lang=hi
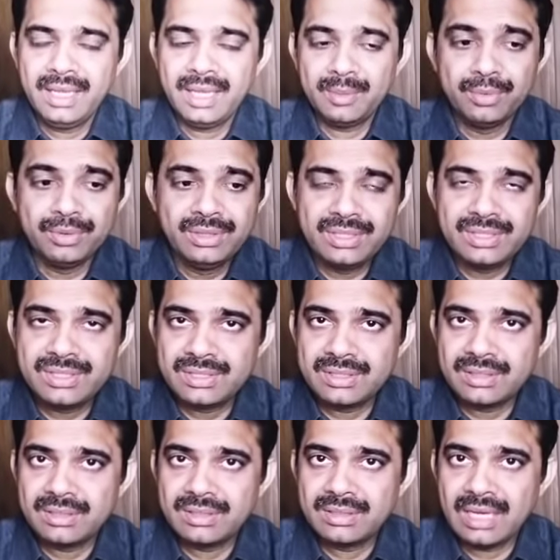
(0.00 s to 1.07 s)
एक बुद्धिस्ट
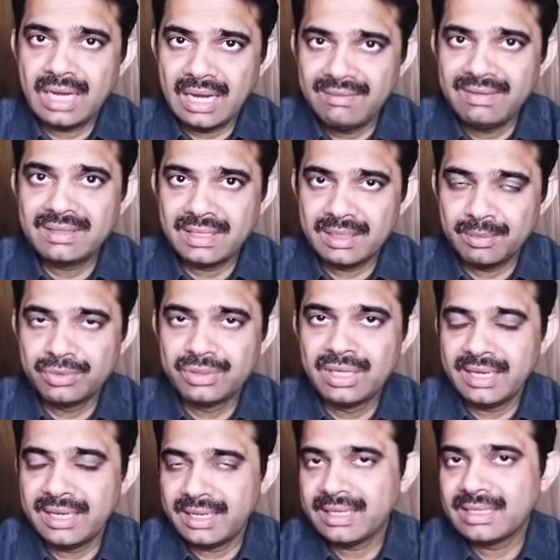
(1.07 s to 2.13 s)
कहावत है
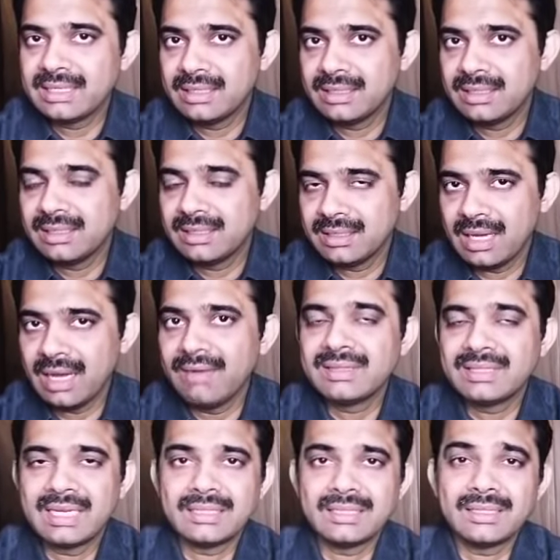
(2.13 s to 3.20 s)
बुद्धा एक
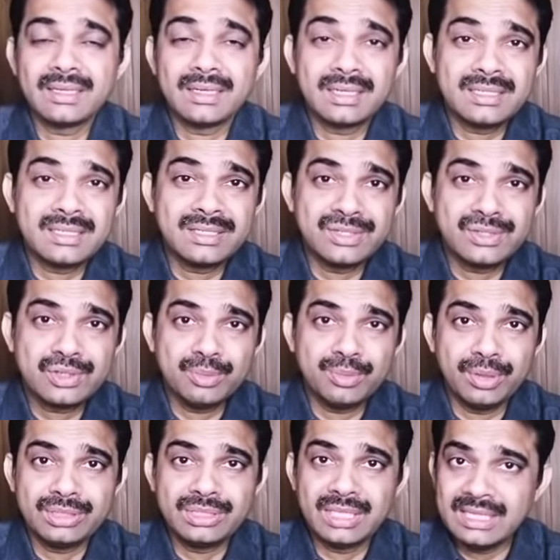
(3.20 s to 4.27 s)
कहावत कहते थे अगर किसी चीज़ को
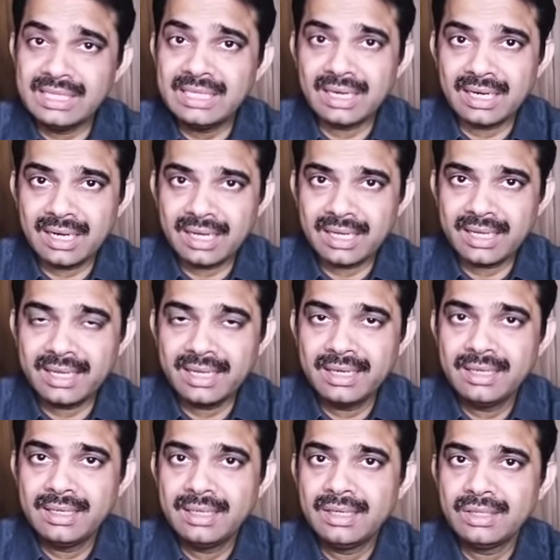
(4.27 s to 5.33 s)
बहुत जल्दी करना है
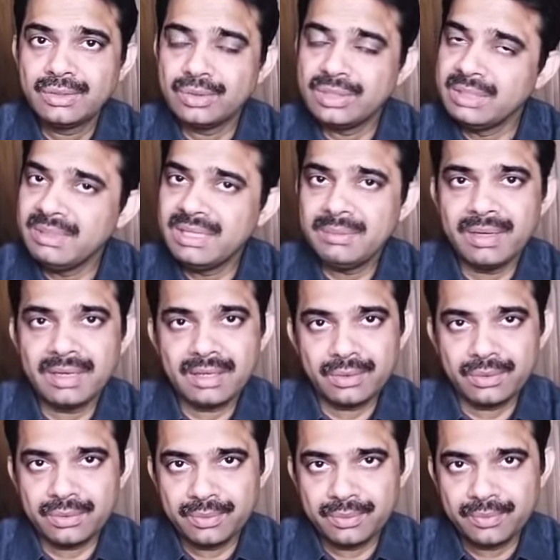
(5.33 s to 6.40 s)
तो धीमे धीमे
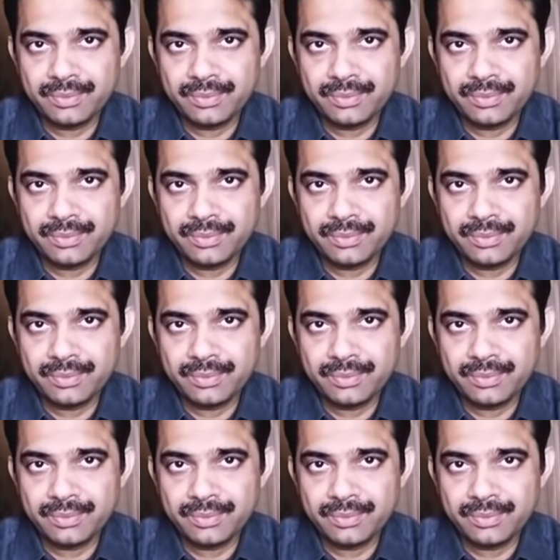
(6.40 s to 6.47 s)
करो